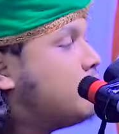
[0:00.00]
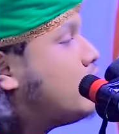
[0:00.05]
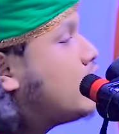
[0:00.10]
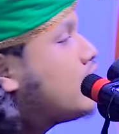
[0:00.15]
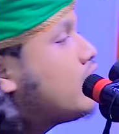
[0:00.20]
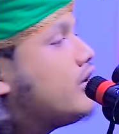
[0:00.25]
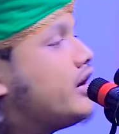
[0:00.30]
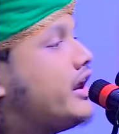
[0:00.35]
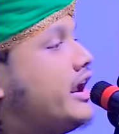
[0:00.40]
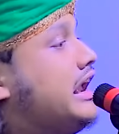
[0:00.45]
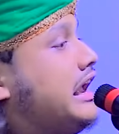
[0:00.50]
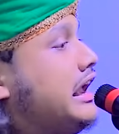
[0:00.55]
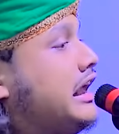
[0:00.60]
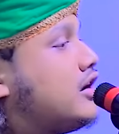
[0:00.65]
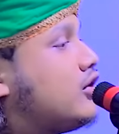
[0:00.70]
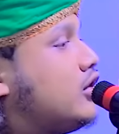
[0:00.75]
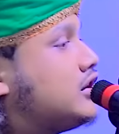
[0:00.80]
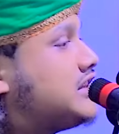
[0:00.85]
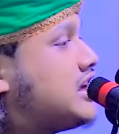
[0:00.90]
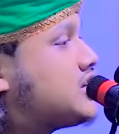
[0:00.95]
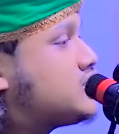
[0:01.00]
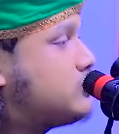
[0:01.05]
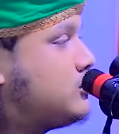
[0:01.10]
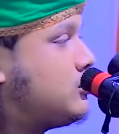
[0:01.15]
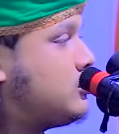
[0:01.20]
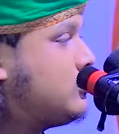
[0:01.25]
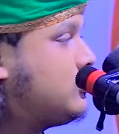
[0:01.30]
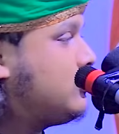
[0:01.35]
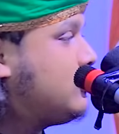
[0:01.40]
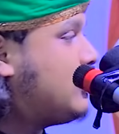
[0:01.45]
মরণের কথা
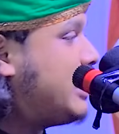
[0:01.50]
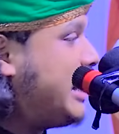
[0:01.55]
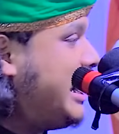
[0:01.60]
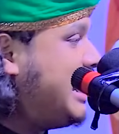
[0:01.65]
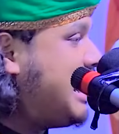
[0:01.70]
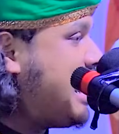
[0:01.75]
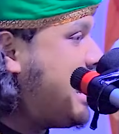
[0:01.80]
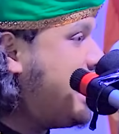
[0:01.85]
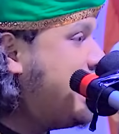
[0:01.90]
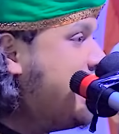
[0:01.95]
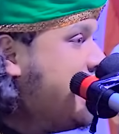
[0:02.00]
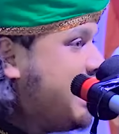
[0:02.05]
স্মরণ করে না